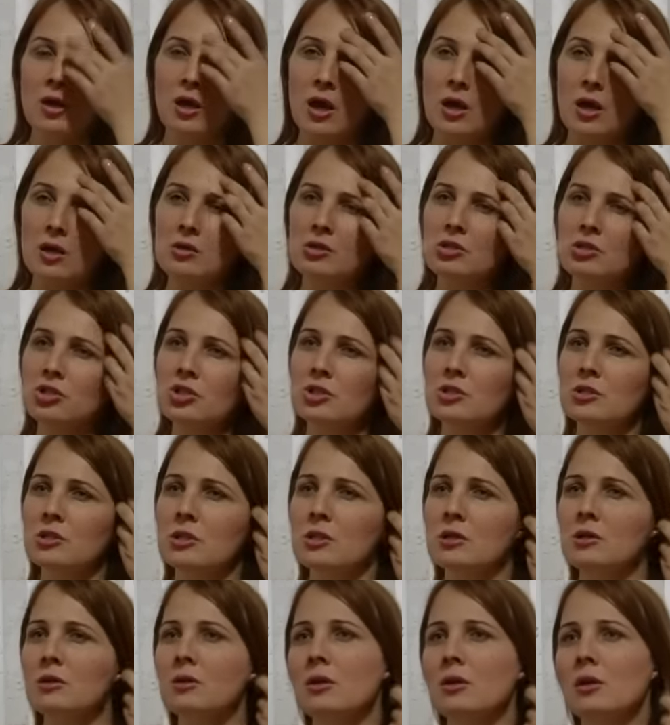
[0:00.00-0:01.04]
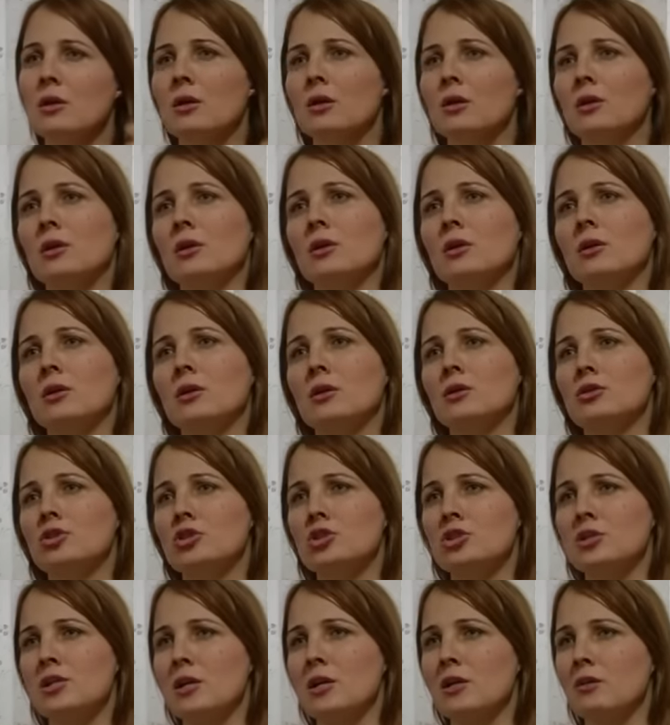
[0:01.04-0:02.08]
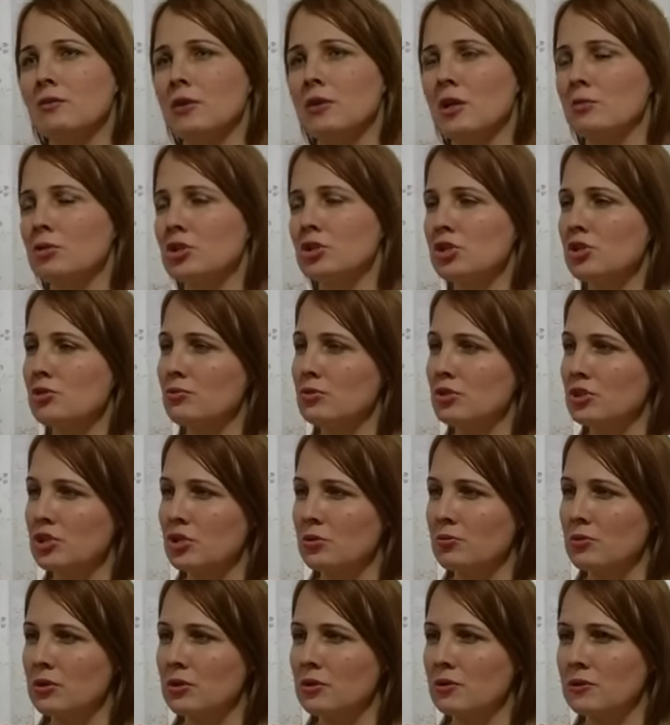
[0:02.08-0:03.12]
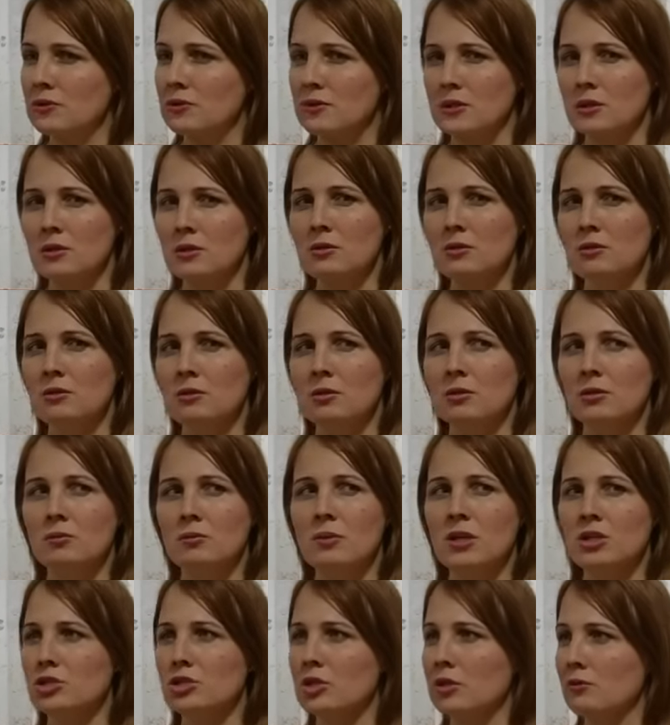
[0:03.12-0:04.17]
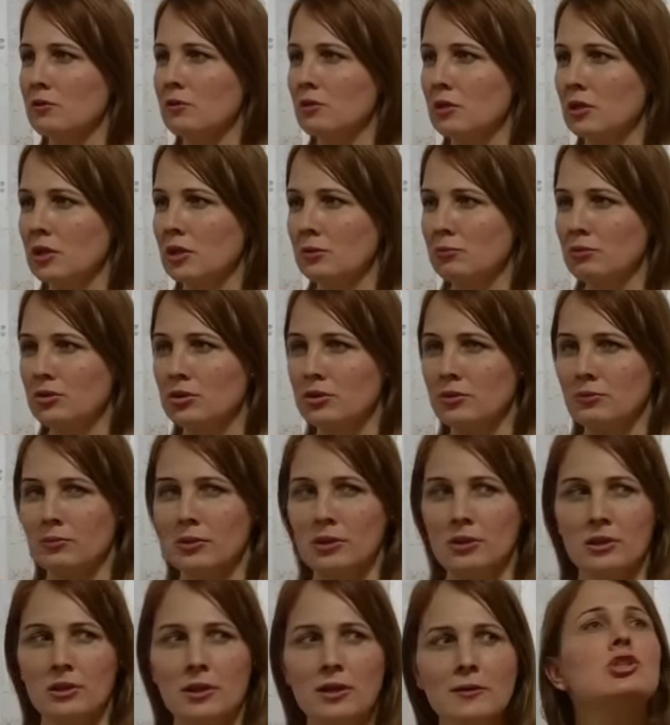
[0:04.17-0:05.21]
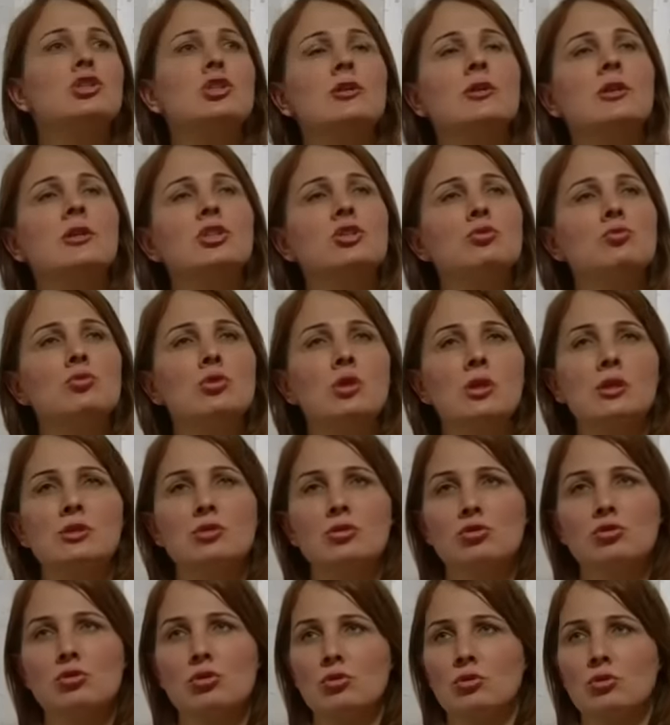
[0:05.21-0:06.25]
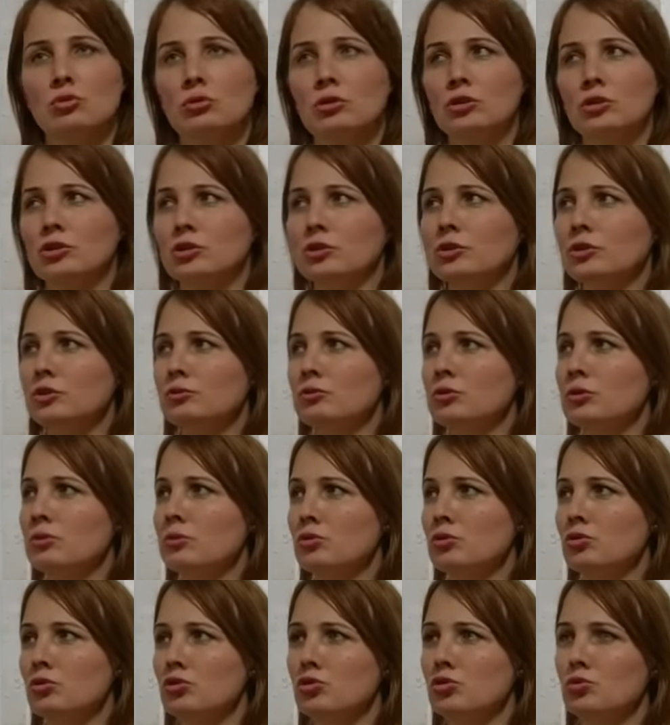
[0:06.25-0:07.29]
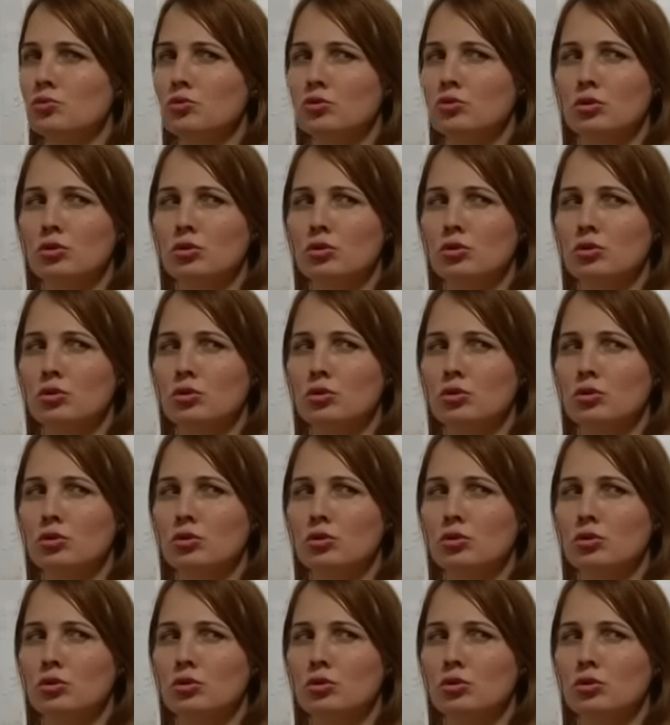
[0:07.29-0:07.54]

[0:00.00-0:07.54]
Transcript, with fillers: Eğer ilişkide e, cinsellik veya başka bir şey bittiyse e, bence evliliklerini bitirmeliler. İşte eşim transseksüel olduğu için hiçbir zaman çocuğumuz